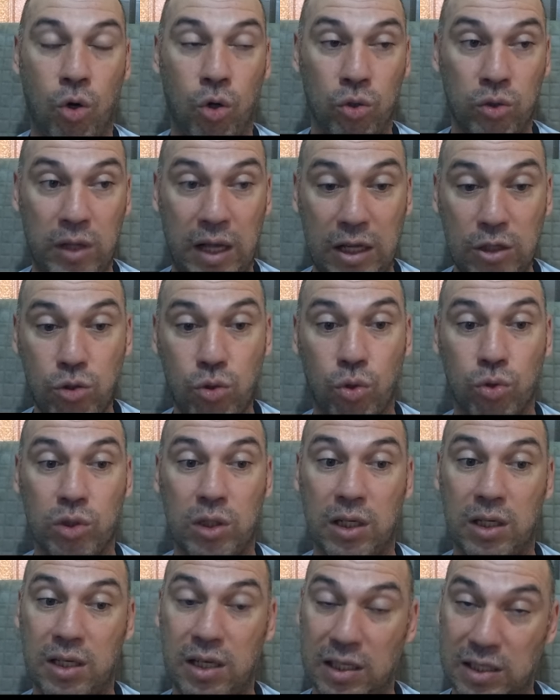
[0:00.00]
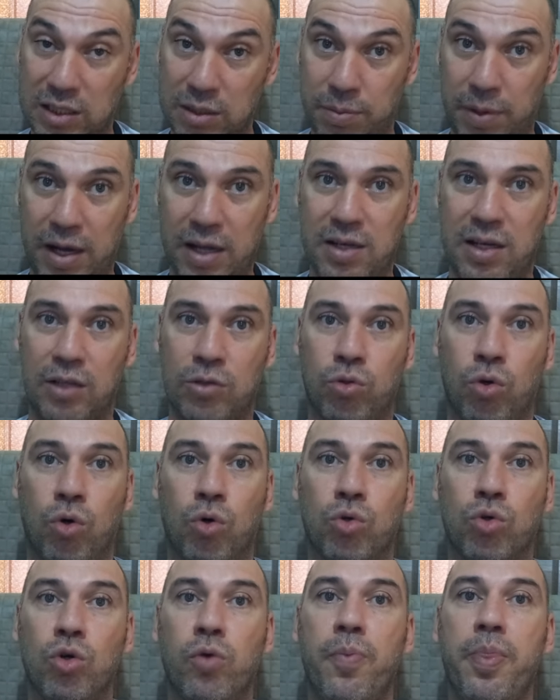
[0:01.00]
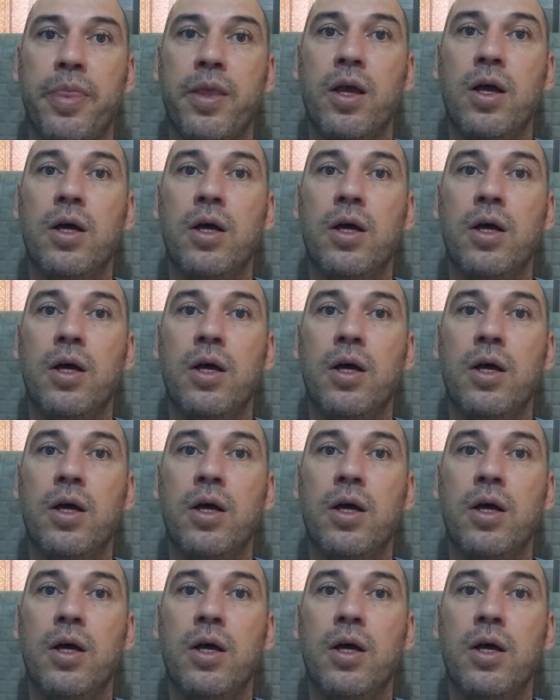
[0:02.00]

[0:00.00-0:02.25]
Ondan sonra Kasım ayına doğru